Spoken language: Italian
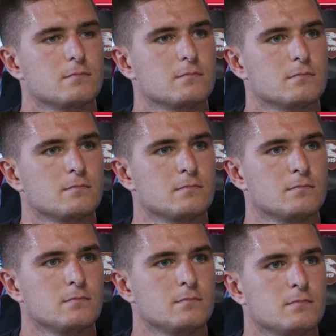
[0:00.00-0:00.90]
a
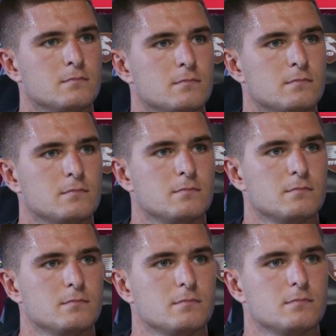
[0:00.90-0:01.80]
3
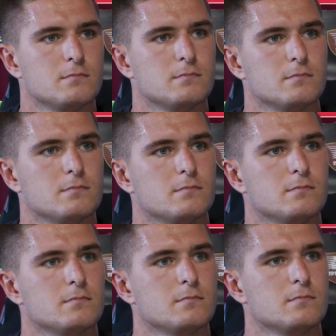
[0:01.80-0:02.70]
tatticamente, uh,
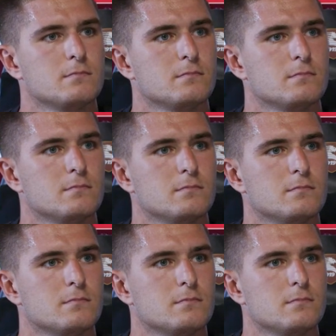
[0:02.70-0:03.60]
come ti senti meglio
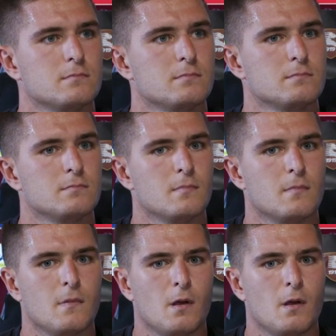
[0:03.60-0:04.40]
schierato in campo? Grazie.